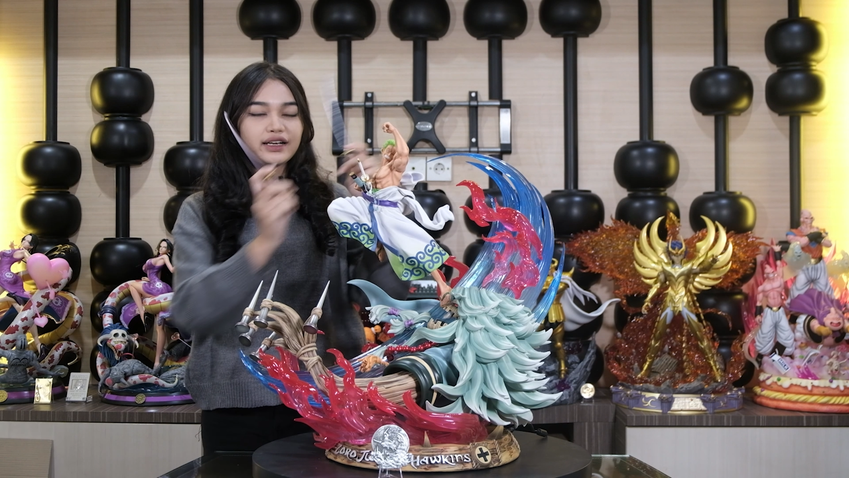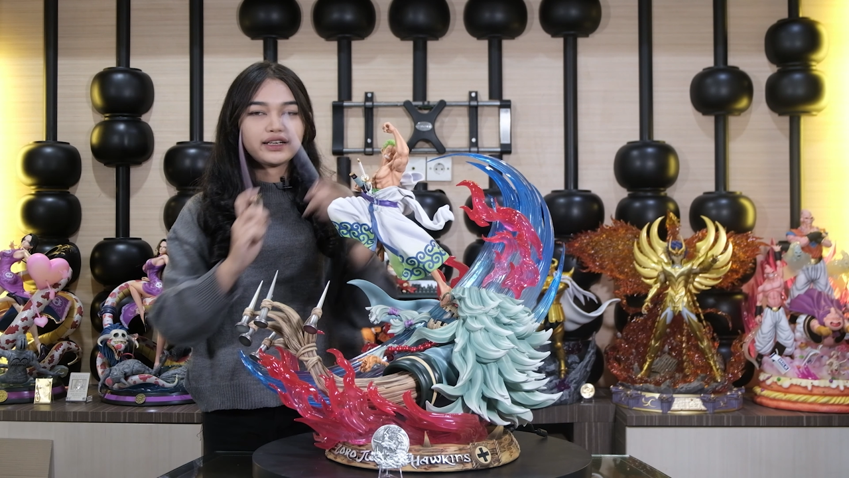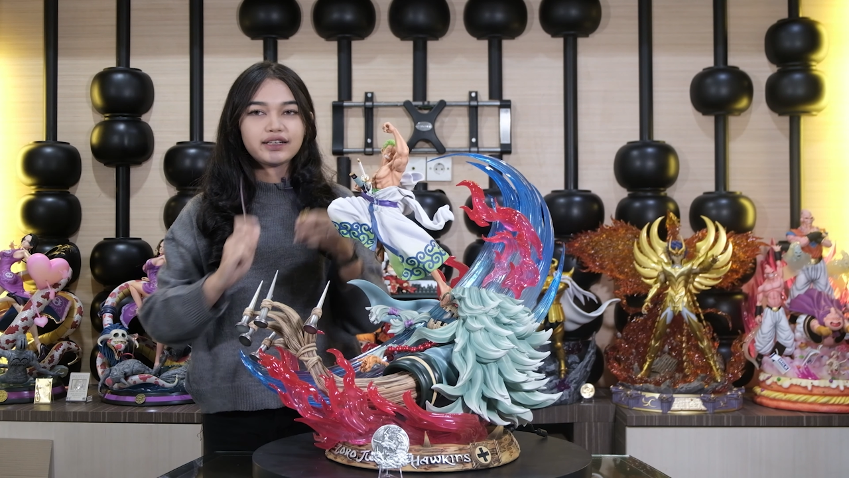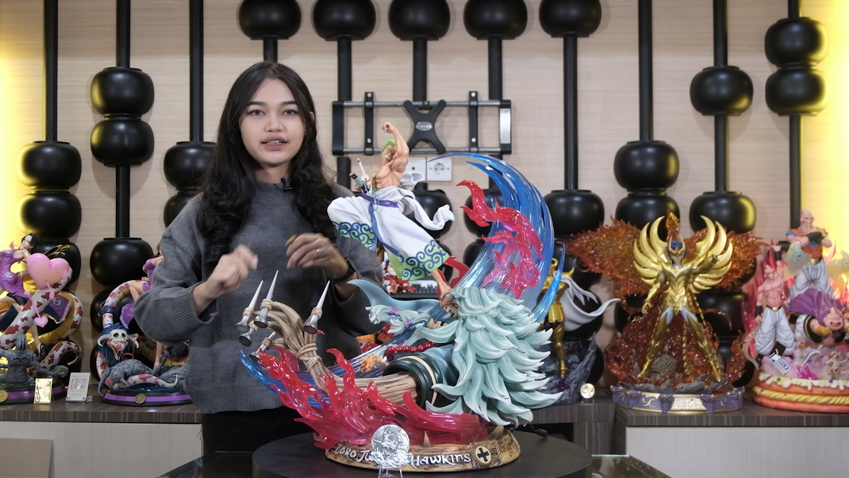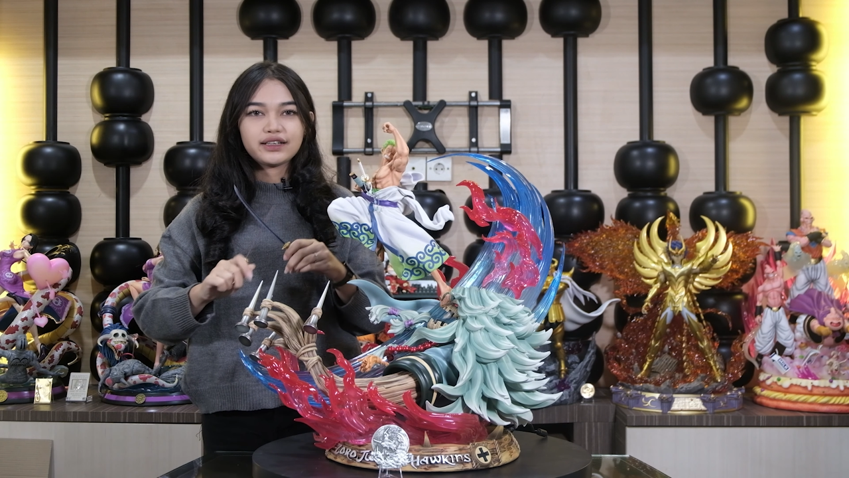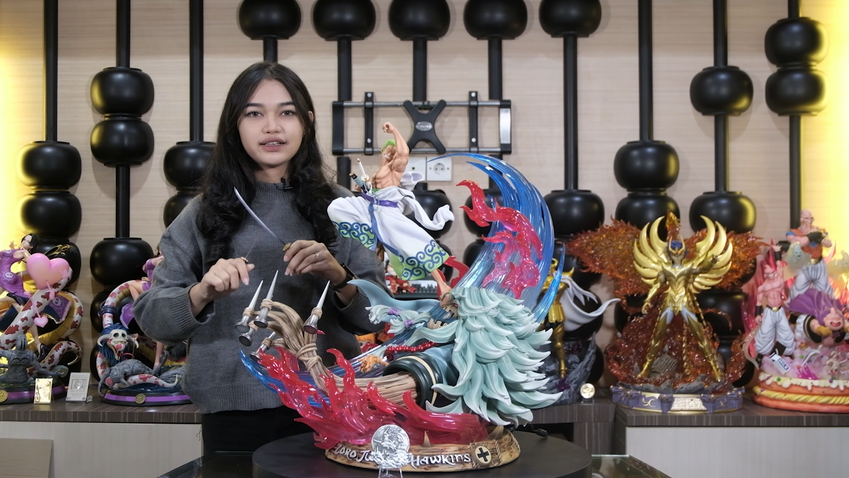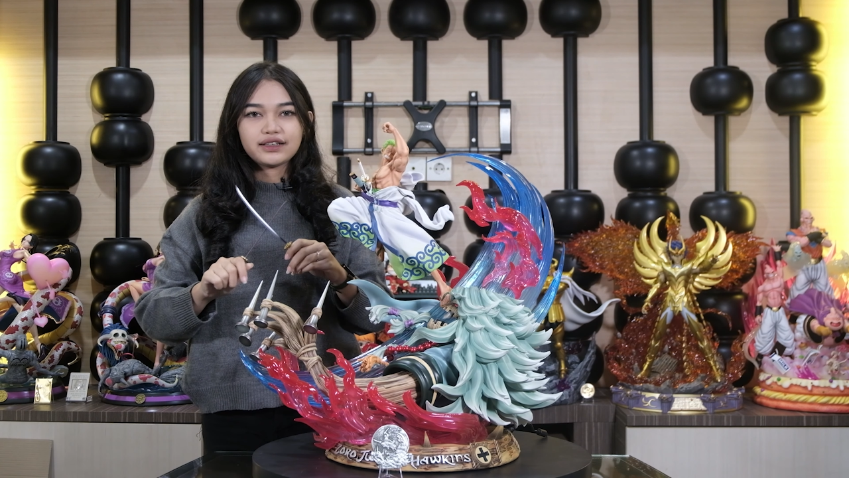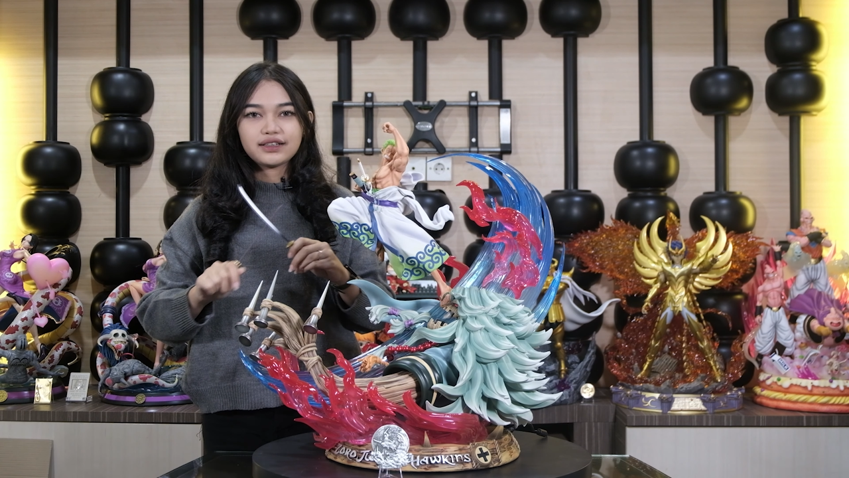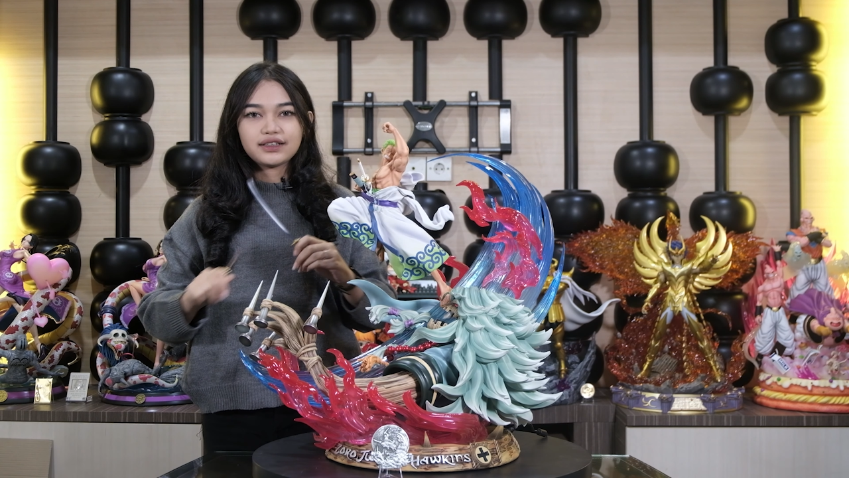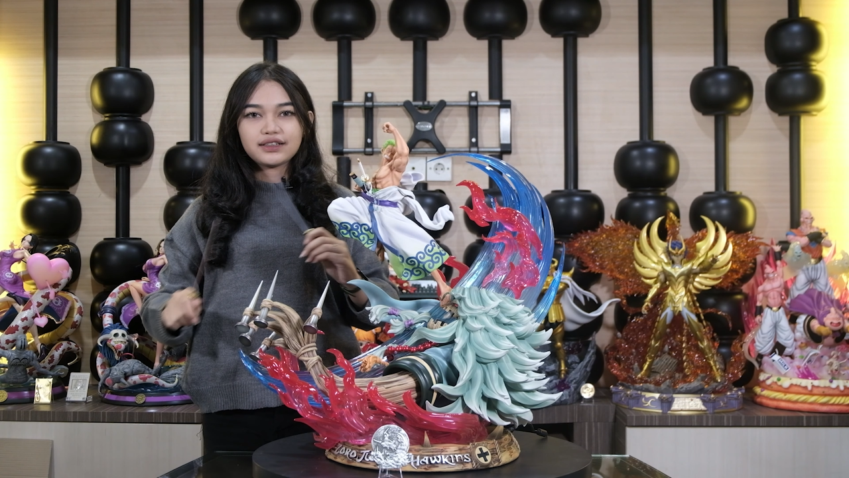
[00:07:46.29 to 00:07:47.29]
dengerin.
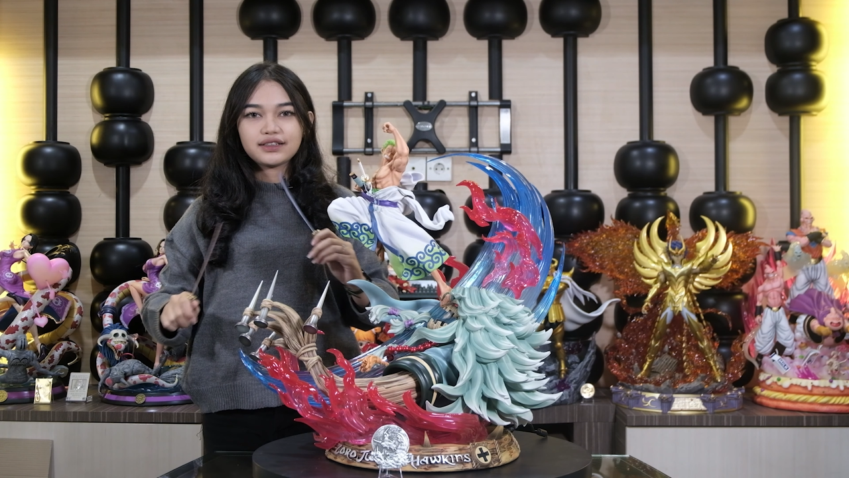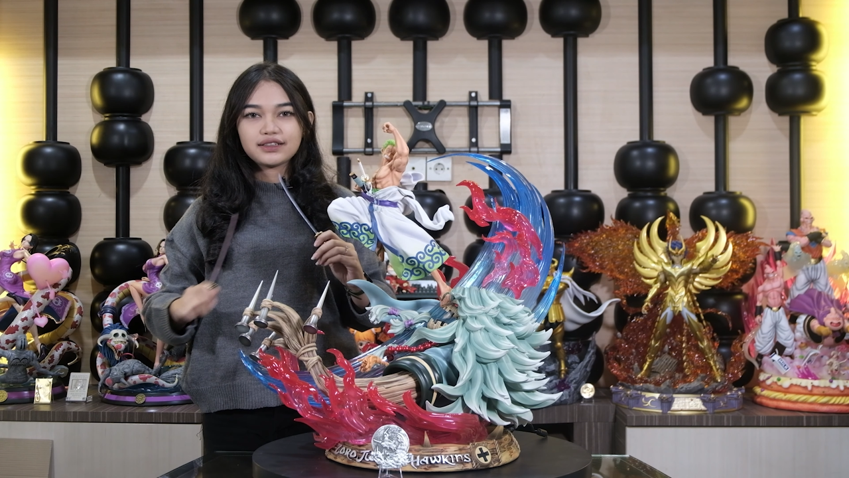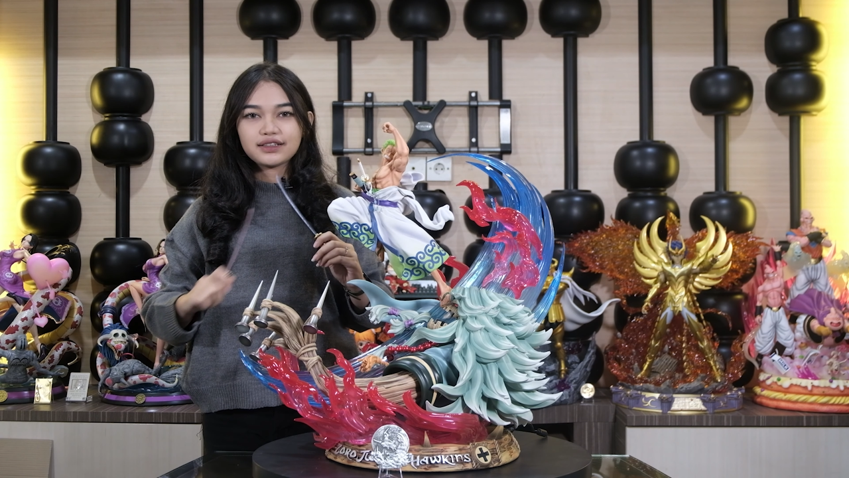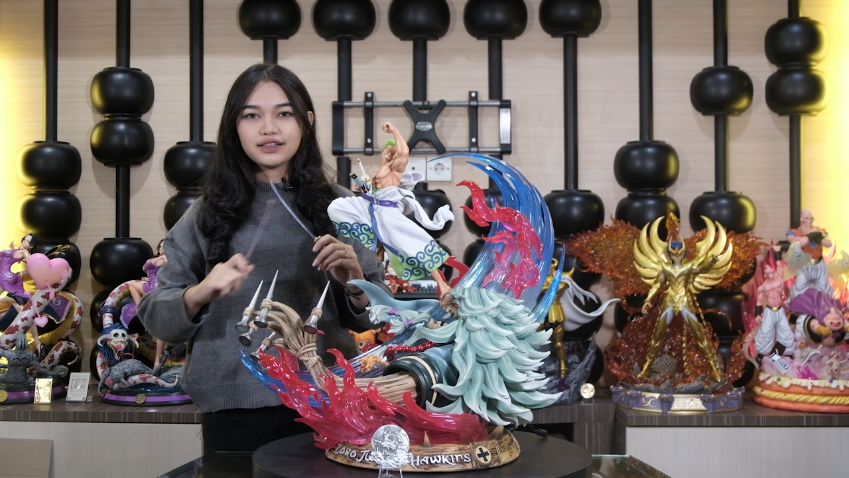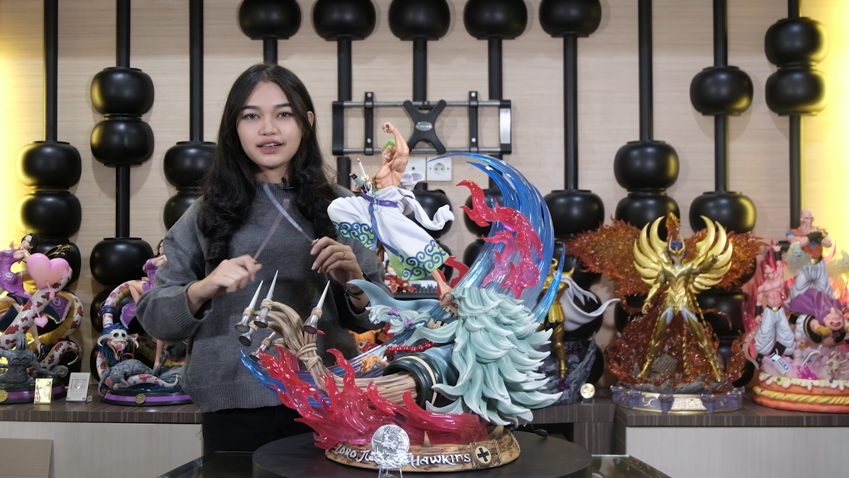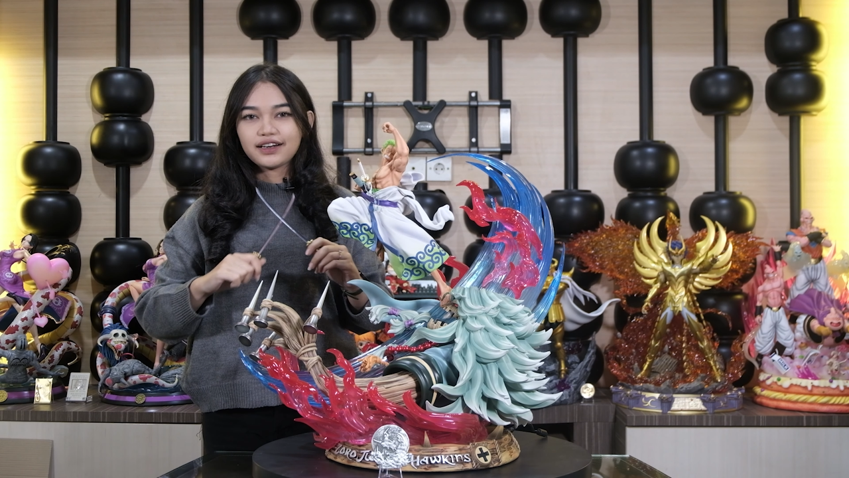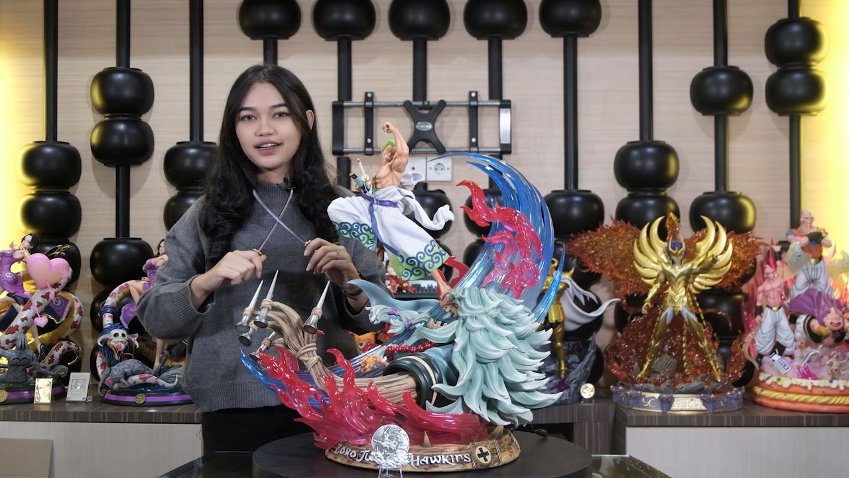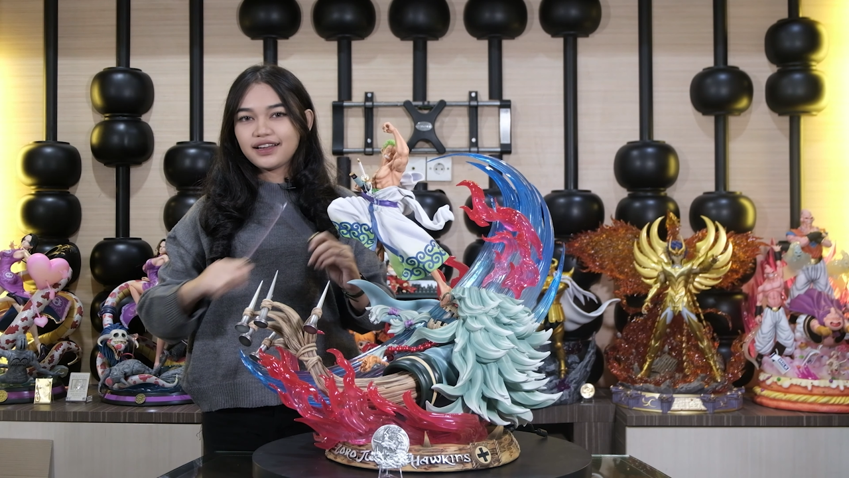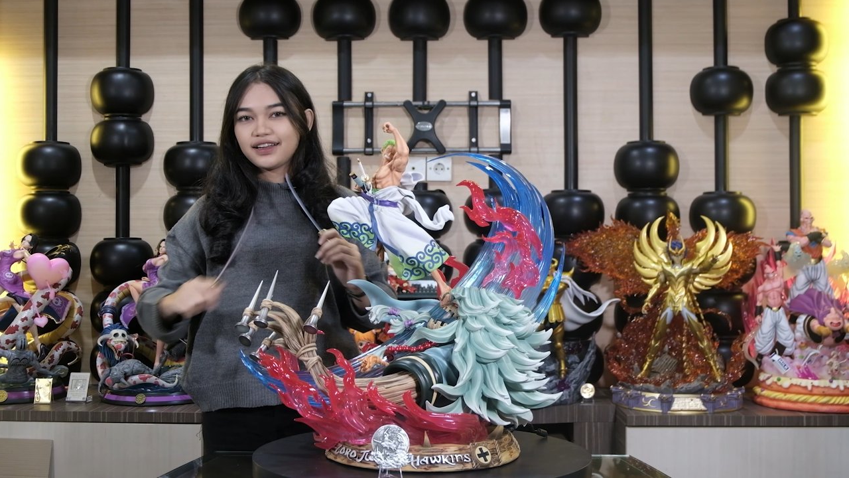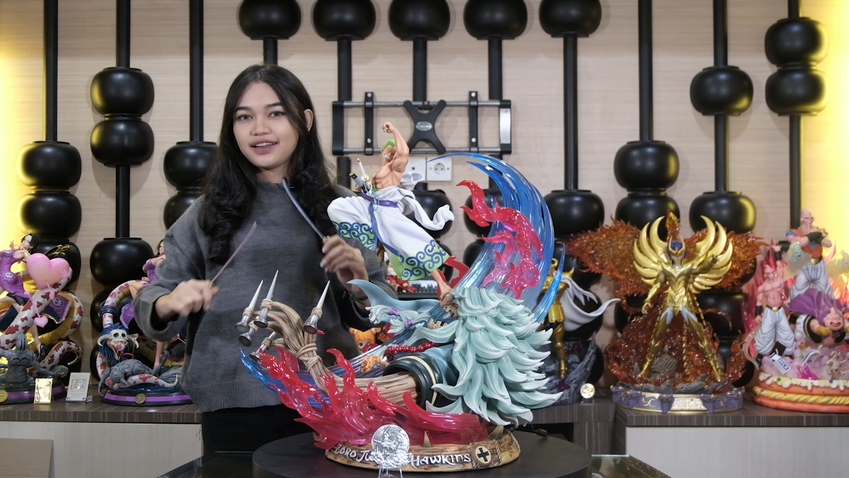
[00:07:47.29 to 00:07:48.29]
Beran gak? Ya?